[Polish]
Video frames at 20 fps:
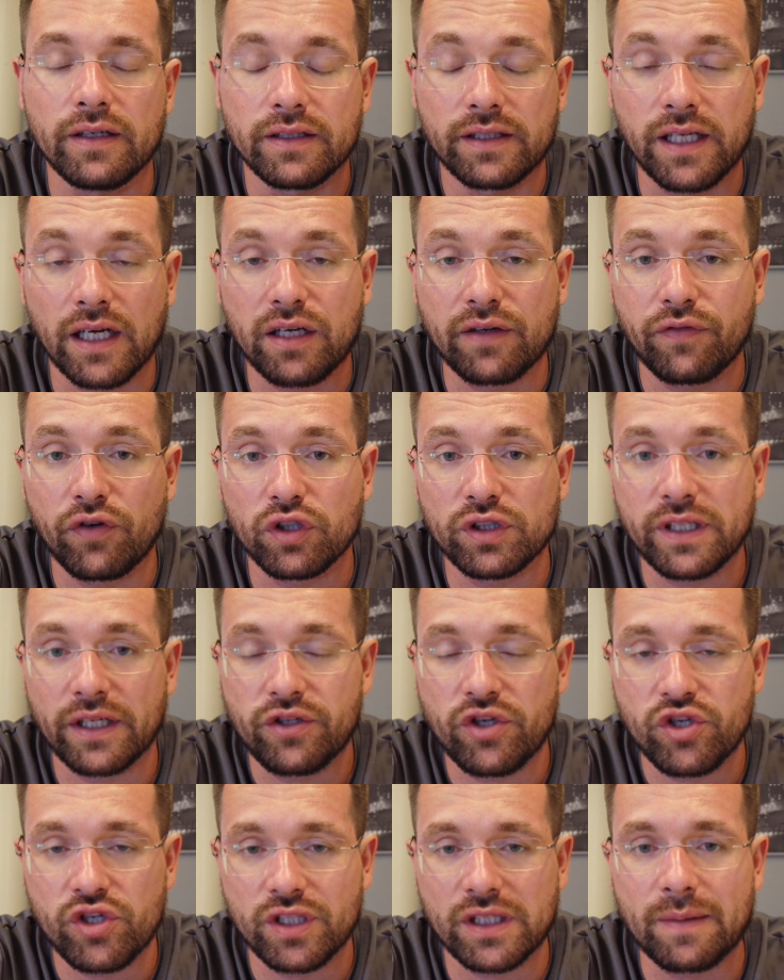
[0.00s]
ta kwota
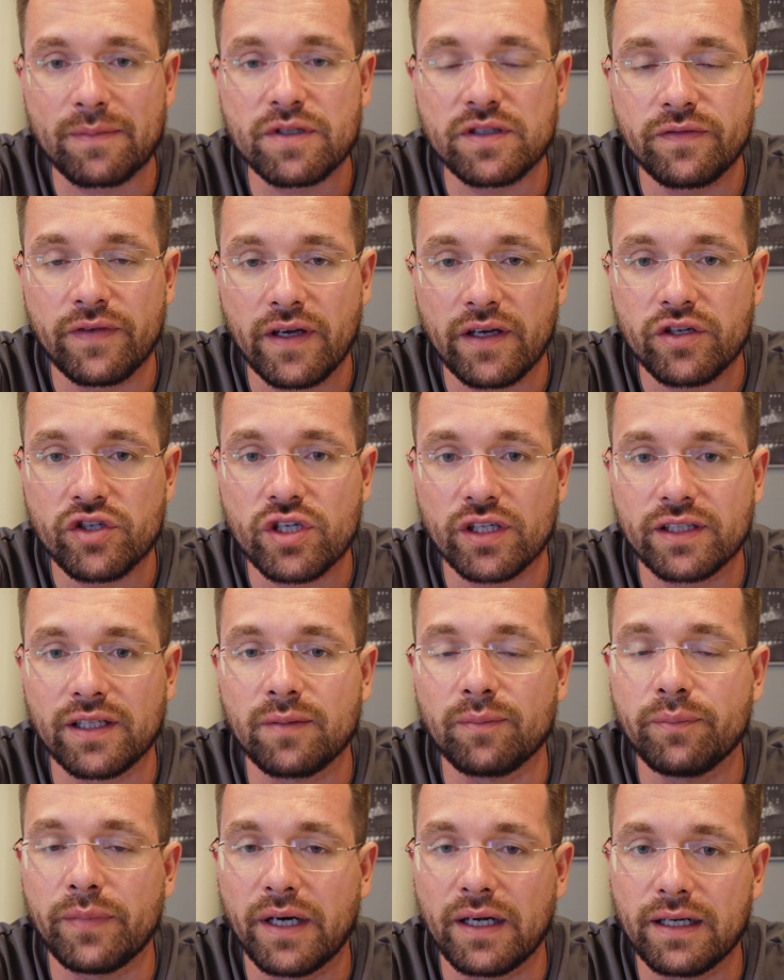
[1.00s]
ci się tam zwiększa,
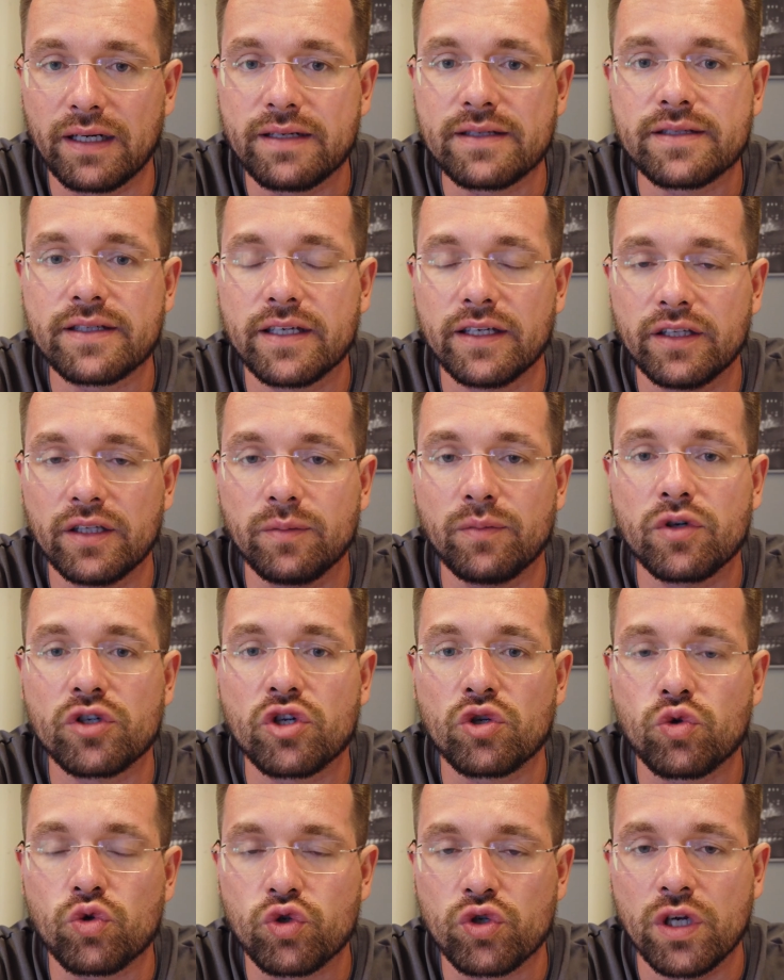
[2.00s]
ten balans, kiedy
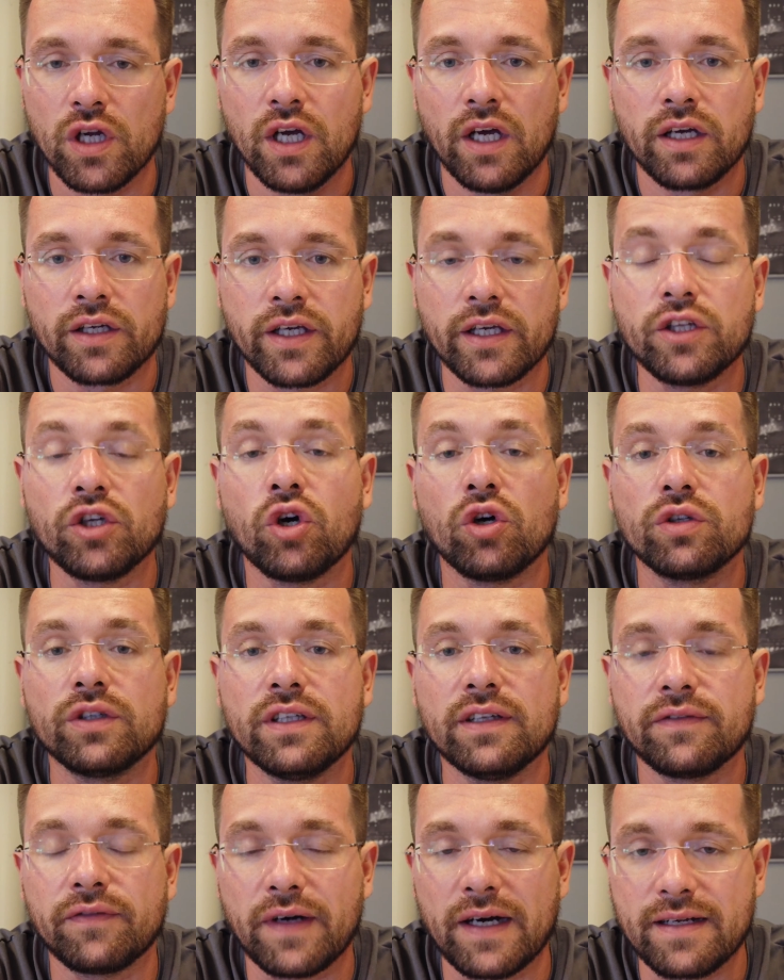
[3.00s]
możesz już, kiedy
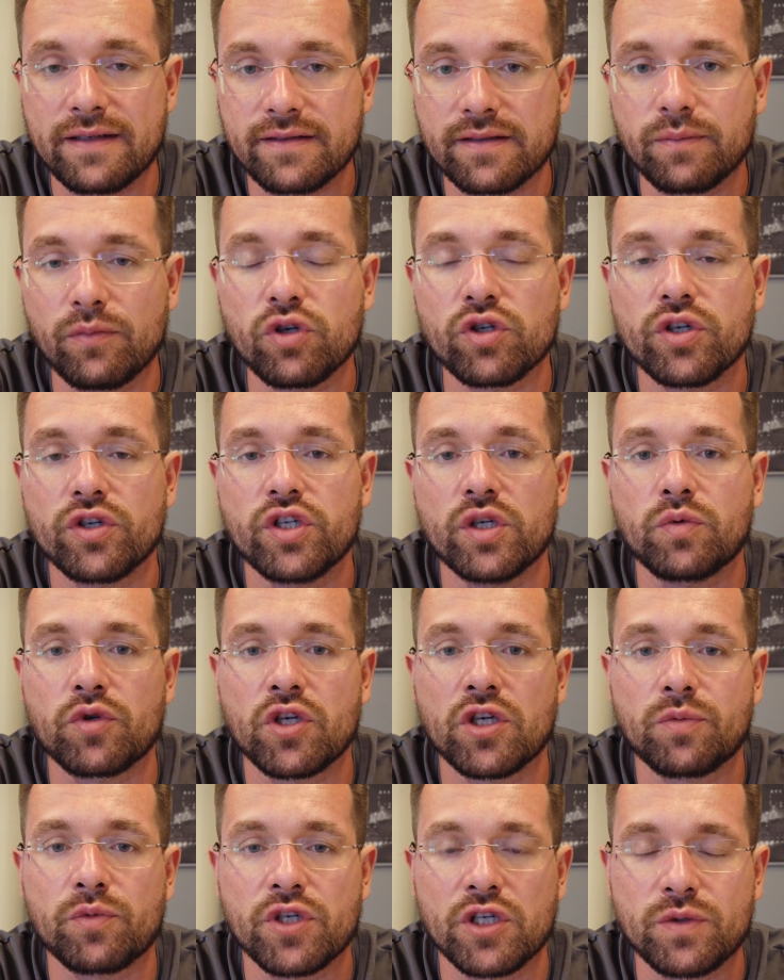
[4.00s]
OnlyFans może ci
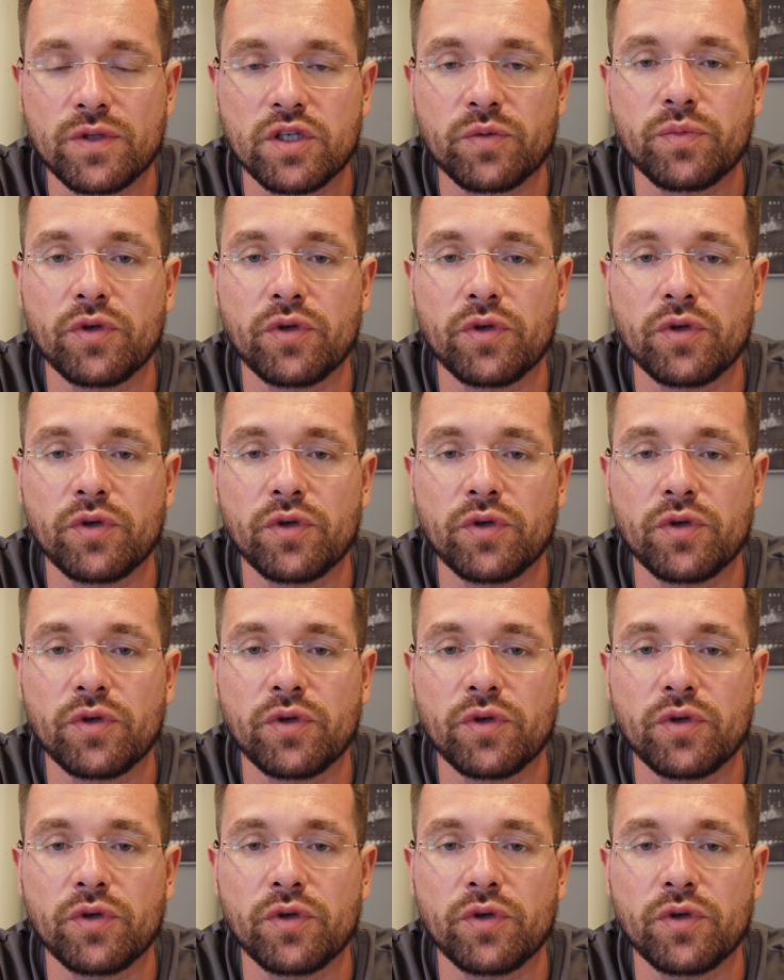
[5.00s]
przesłać